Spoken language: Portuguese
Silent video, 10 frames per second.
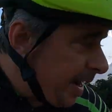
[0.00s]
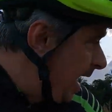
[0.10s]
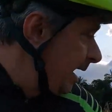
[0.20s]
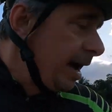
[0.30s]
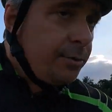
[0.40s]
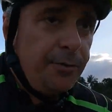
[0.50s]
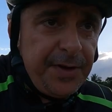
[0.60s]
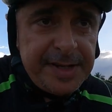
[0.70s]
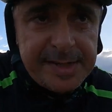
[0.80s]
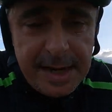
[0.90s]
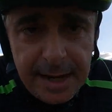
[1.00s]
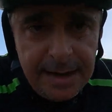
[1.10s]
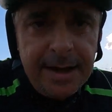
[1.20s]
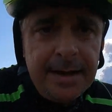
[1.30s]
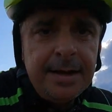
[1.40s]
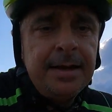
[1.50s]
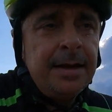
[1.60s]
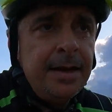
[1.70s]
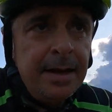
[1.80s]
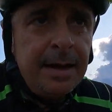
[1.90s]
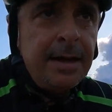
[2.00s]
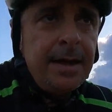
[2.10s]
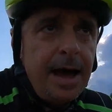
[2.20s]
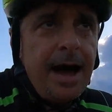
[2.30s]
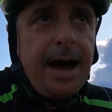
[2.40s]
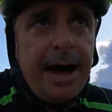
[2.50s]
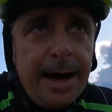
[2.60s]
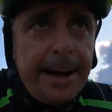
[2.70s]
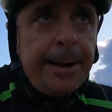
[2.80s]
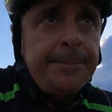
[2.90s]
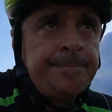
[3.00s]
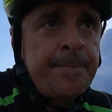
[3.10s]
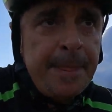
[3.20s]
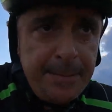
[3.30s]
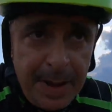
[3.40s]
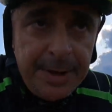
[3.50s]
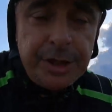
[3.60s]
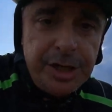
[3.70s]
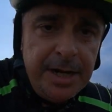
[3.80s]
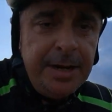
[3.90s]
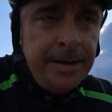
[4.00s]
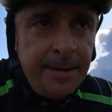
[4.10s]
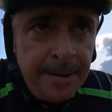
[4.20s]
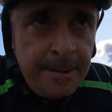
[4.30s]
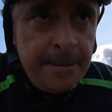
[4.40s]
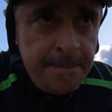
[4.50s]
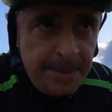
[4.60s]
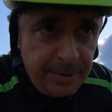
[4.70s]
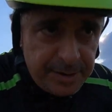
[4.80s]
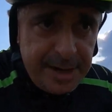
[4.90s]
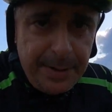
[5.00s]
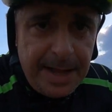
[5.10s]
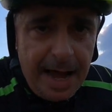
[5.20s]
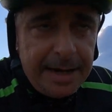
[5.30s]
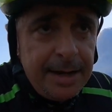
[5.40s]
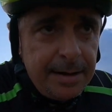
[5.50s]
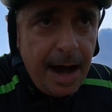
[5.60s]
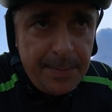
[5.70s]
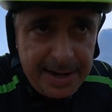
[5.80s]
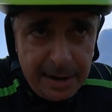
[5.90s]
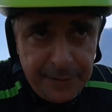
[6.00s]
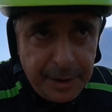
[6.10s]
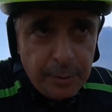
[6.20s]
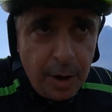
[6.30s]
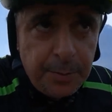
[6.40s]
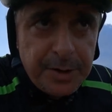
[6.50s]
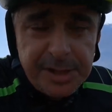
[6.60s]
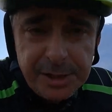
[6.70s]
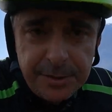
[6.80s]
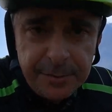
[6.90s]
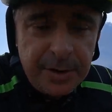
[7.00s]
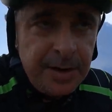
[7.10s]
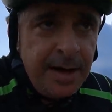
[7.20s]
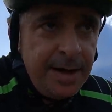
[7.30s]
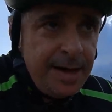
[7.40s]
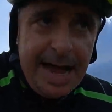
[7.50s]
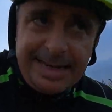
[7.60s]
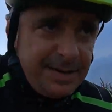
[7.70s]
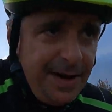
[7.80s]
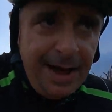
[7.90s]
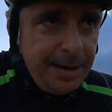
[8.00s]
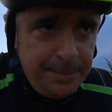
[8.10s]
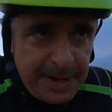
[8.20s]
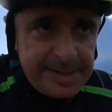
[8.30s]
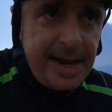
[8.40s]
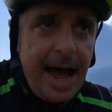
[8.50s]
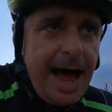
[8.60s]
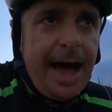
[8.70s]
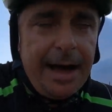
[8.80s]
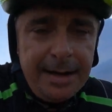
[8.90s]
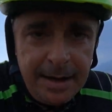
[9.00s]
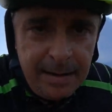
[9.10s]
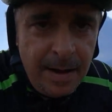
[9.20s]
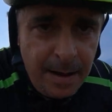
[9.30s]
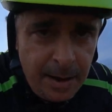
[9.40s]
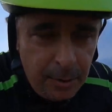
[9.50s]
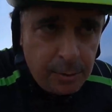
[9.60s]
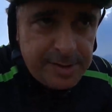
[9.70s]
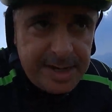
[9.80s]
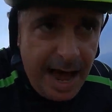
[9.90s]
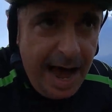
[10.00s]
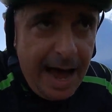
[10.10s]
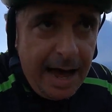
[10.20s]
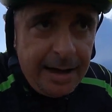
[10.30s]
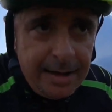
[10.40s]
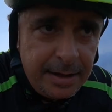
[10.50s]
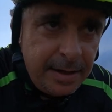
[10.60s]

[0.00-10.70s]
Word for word: para convencê-la a permitir que você pedale, para que ela fique no modo positivo. Aí você vai pensar, usar